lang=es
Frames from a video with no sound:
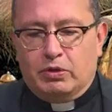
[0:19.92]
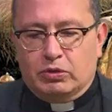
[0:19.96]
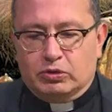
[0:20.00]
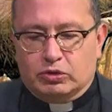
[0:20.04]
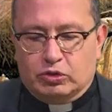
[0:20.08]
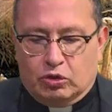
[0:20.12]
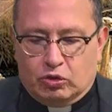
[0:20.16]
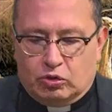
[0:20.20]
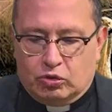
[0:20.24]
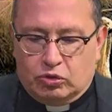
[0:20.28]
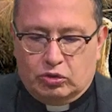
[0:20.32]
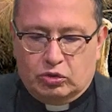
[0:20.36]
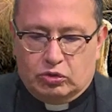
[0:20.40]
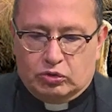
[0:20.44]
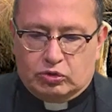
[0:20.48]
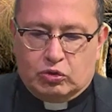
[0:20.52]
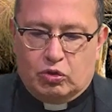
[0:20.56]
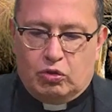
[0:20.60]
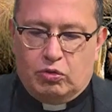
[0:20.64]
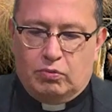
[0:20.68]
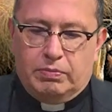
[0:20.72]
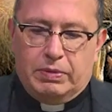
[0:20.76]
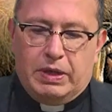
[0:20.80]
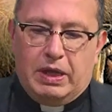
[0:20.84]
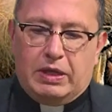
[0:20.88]
nosotros los
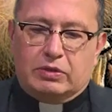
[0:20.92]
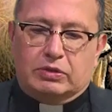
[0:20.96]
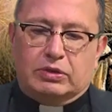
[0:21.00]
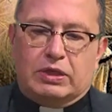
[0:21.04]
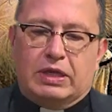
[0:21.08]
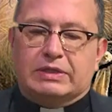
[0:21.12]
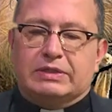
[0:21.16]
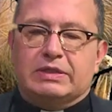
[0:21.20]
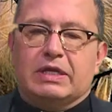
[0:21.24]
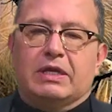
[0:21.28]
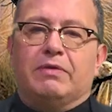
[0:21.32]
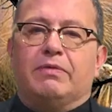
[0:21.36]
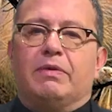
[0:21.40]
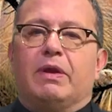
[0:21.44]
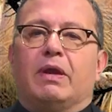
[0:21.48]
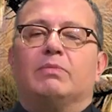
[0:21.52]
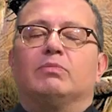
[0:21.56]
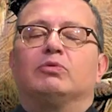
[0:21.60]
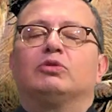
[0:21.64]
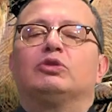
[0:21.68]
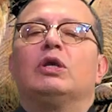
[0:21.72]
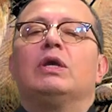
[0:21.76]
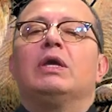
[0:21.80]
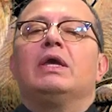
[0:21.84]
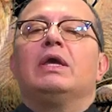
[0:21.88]
colombianos la
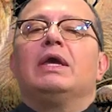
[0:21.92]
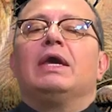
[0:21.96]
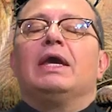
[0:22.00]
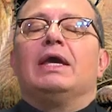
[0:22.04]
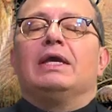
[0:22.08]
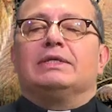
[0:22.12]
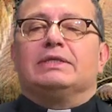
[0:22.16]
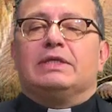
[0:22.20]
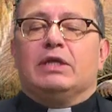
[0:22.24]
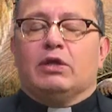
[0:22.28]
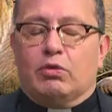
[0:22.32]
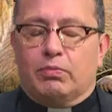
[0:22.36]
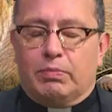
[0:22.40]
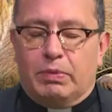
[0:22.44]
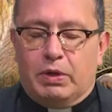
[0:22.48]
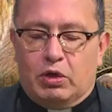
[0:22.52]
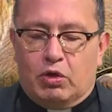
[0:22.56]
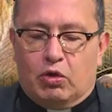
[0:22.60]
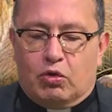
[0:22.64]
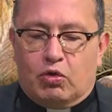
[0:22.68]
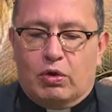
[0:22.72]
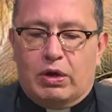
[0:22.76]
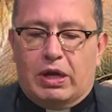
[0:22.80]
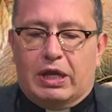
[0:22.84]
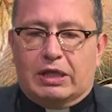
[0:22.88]
celebramos este
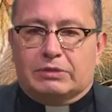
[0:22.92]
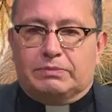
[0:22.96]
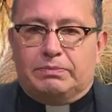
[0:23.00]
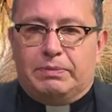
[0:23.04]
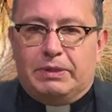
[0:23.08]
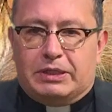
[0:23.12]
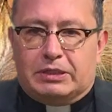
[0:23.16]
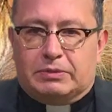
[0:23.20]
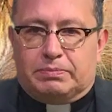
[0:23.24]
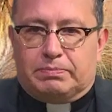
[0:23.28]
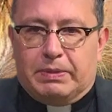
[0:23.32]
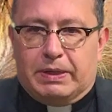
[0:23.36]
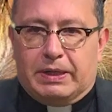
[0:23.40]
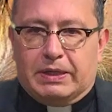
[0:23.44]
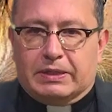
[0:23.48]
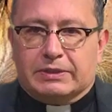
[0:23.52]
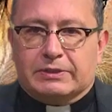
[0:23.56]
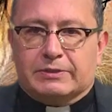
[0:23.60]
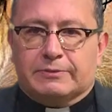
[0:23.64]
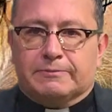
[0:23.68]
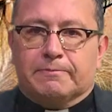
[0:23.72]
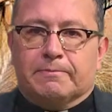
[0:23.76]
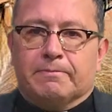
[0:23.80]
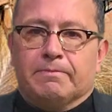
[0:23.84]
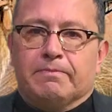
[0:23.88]
domingo con las
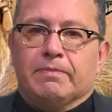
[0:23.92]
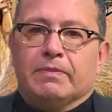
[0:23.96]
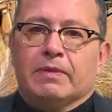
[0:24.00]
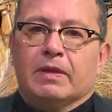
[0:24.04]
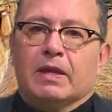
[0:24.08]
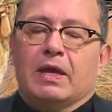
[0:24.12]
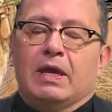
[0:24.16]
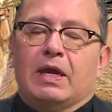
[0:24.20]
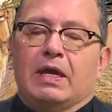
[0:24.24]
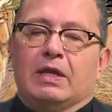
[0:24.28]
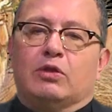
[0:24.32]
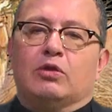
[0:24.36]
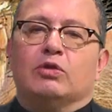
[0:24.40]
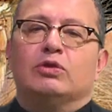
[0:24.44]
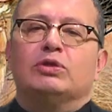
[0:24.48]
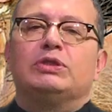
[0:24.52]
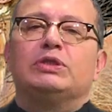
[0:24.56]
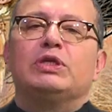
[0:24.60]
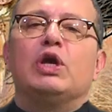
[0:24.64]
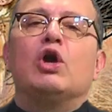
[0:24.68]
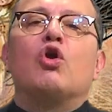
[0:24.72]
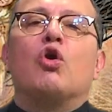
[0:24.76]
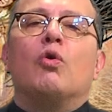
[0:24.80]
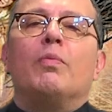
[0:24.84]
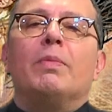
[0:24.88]
vísperas.
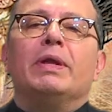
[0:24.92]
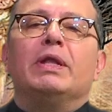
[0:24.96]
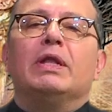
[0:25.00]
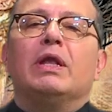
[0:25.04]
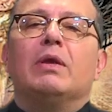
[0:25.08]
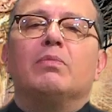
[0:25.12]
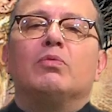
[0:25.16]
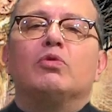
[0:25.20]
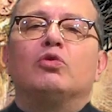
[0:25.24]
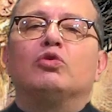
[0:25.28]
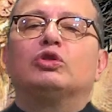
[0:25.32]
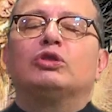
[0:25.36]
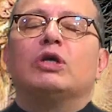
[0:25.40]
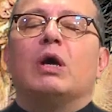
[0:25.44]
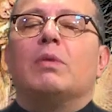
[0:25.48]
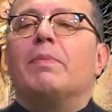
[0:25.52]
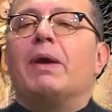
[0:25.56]
Entonces encomendémonos a